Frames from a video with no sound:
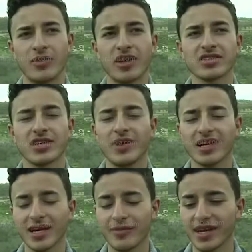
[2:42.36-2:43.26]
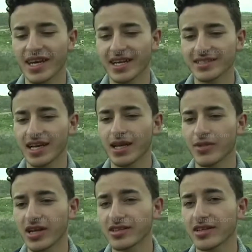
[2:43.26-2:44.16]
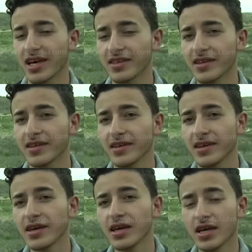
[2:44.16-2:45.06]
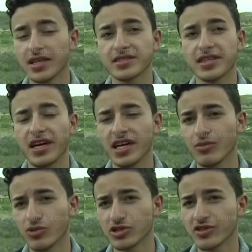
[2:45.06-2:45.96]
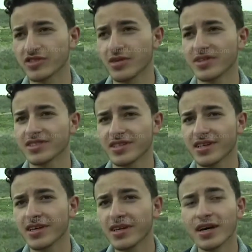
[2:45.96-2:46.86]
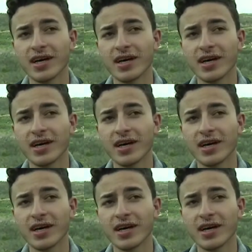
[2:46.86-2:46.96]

المناطق اللي بحكي بركز على المناطق الاثريه السياحيه الموجوده في سباستيا